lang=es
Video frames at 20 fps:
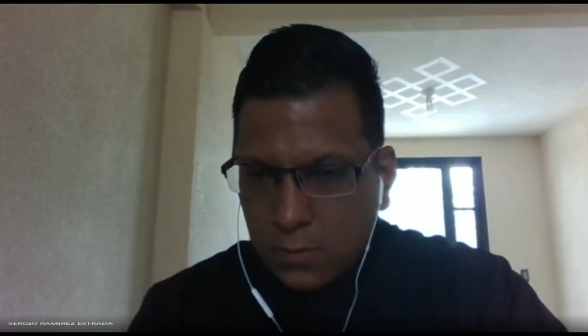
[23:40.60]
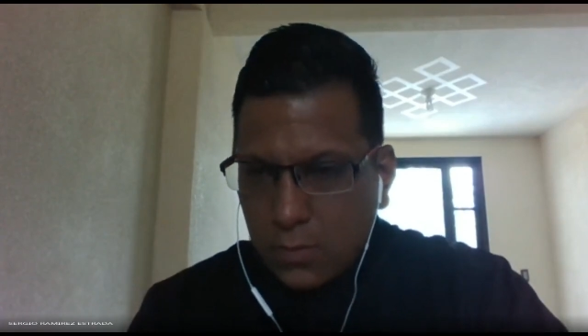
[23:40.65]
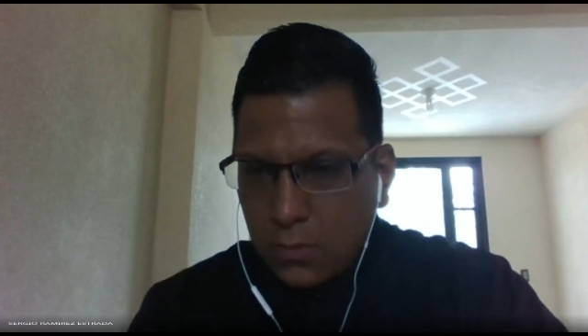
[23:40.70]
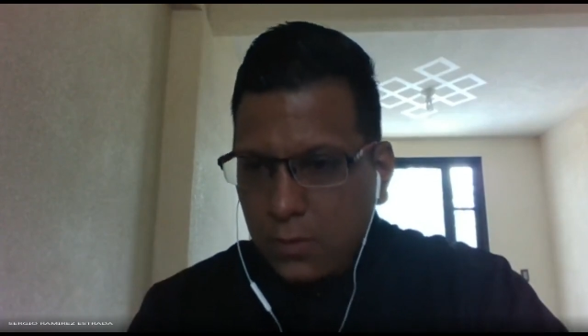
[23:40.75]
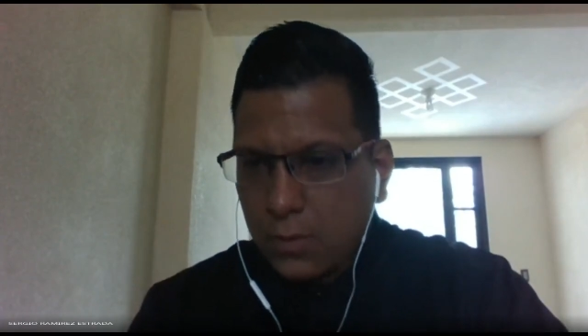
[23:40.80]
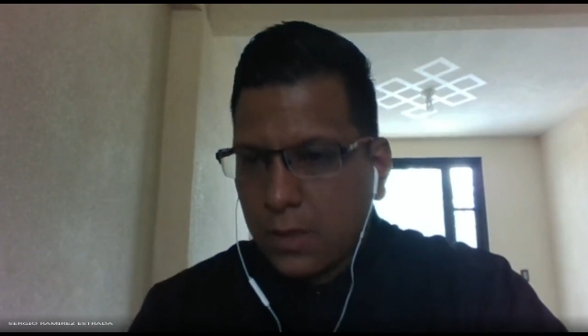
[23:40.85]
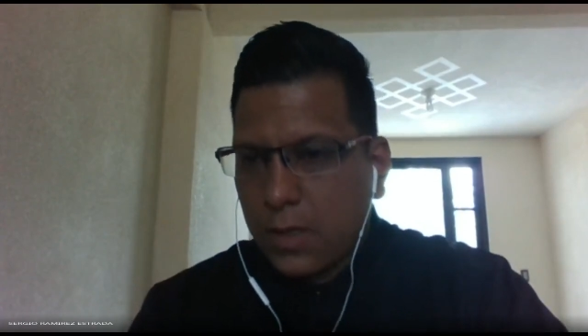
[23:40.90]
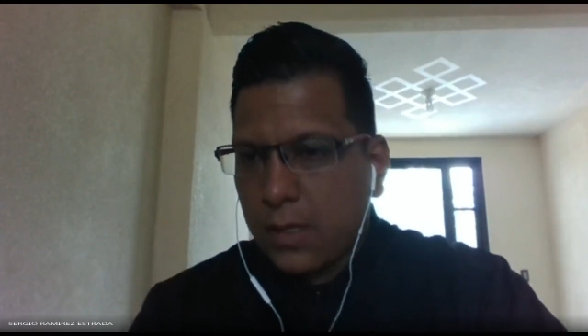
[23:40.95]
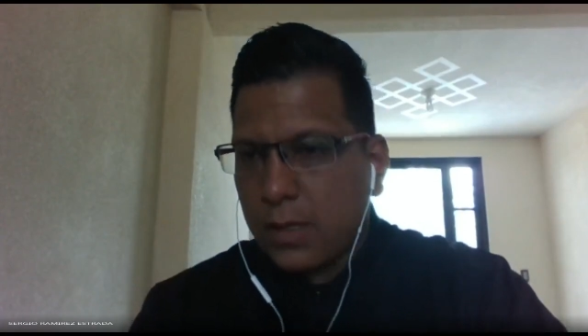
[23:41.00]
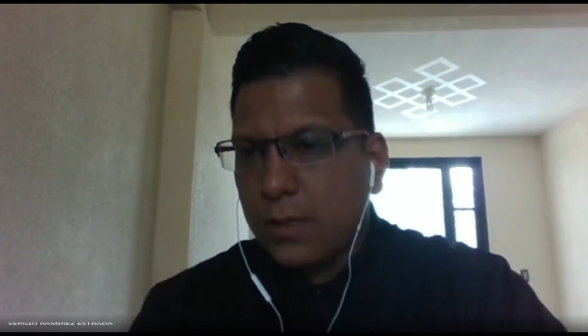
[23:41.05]

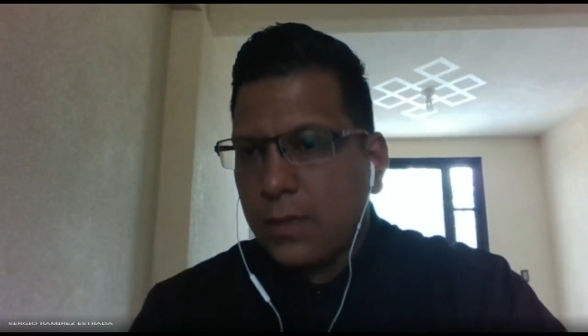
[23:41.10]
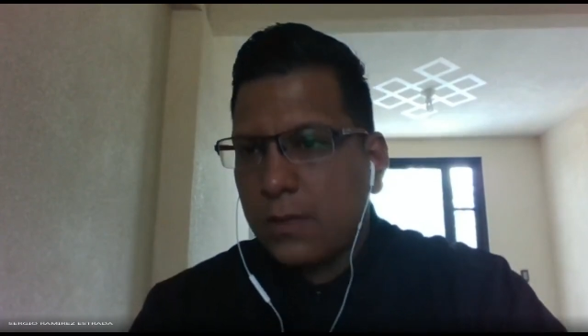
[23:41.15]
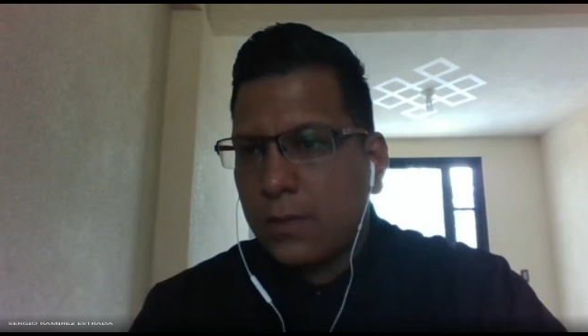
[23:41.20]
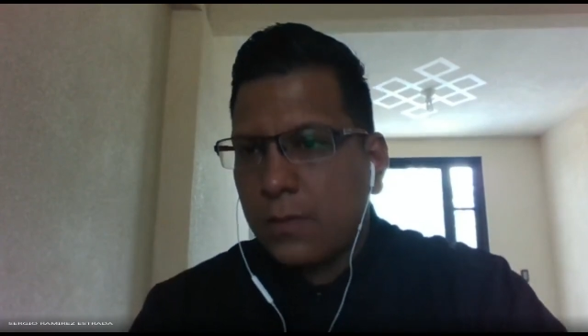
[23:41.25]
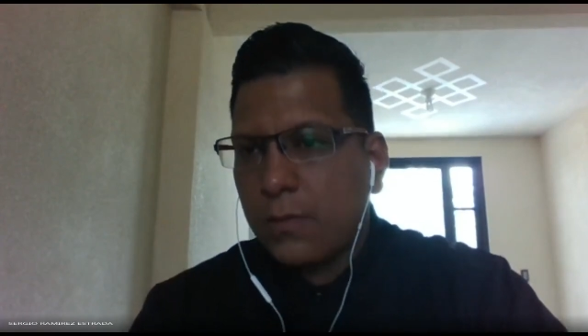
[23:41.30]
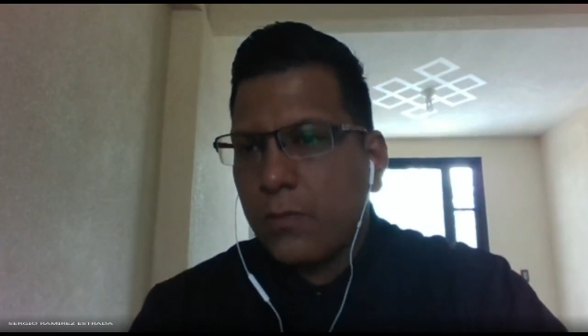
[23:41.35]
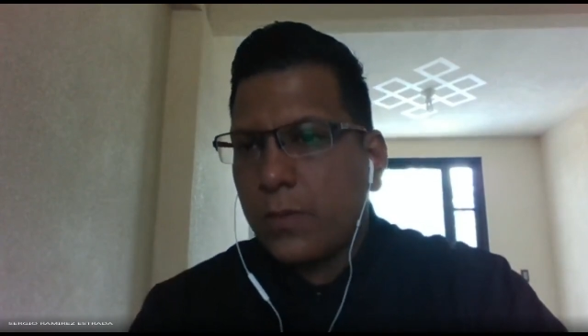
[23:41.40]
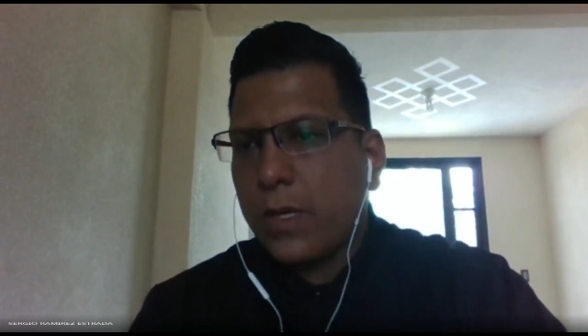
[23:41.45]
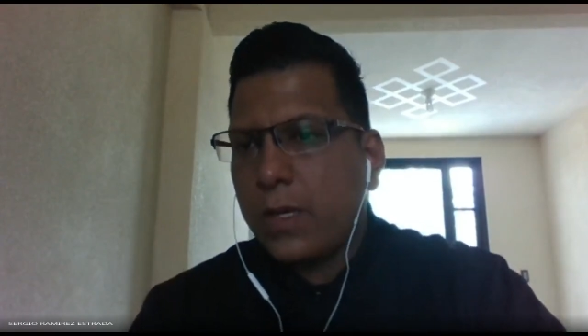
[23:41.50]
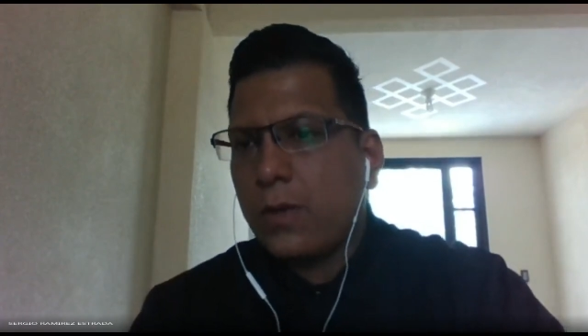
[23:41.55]
Ok,
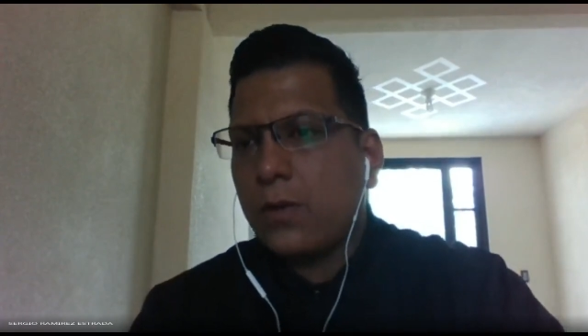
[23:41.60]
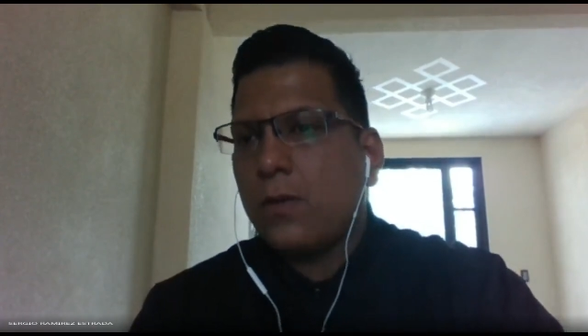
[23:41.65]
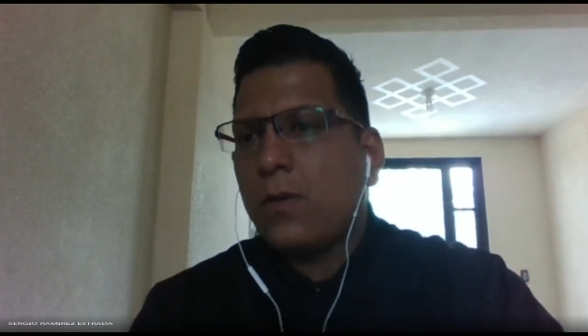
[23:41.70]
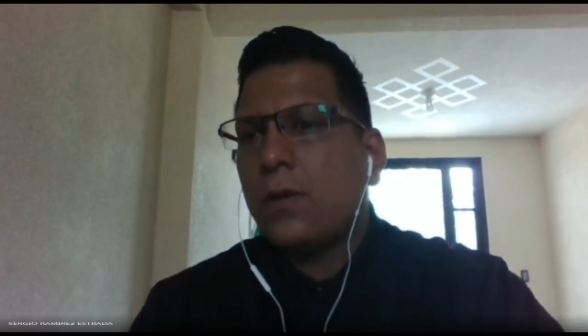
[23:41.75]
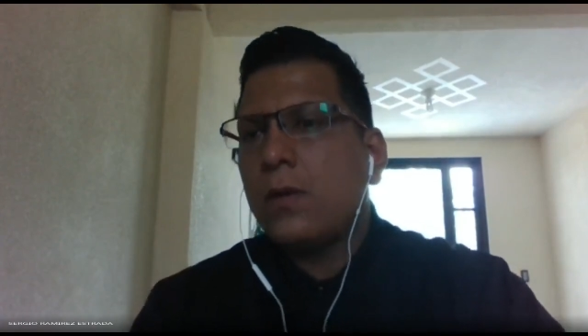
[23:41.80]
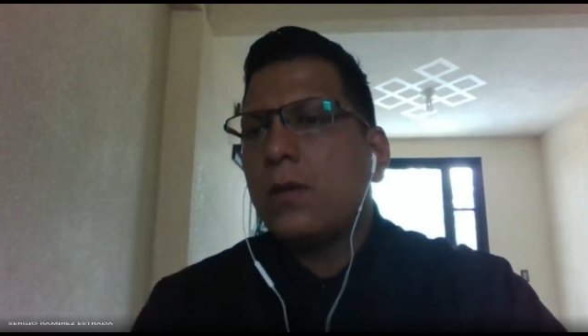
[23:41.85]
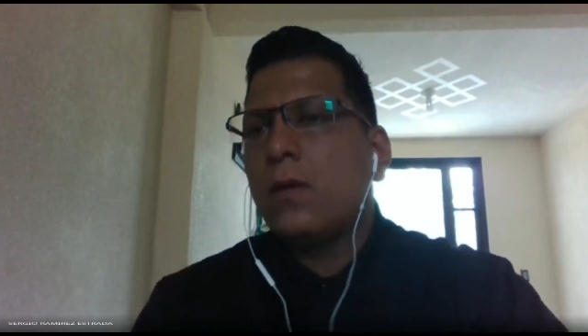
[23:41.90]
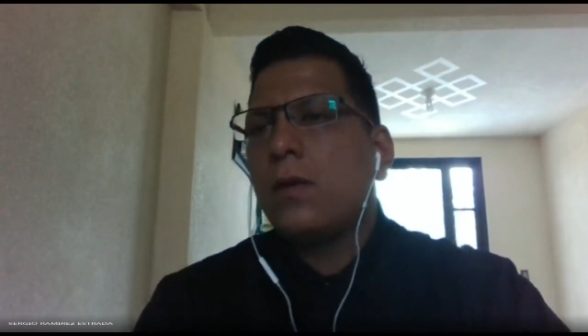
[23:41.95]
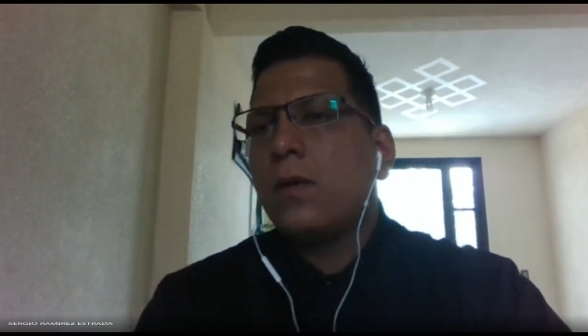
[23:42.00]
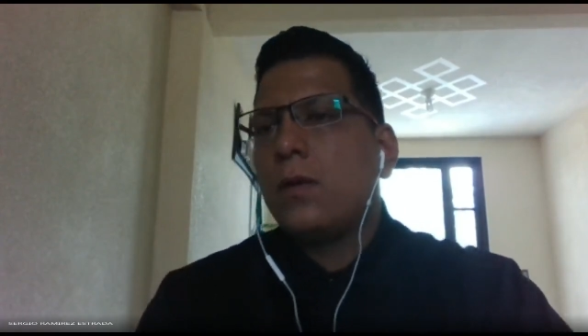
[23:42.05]

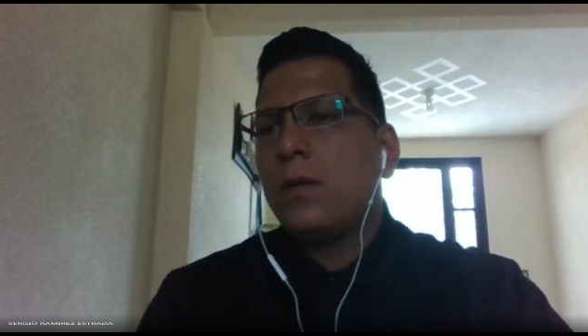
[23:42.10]
bueno.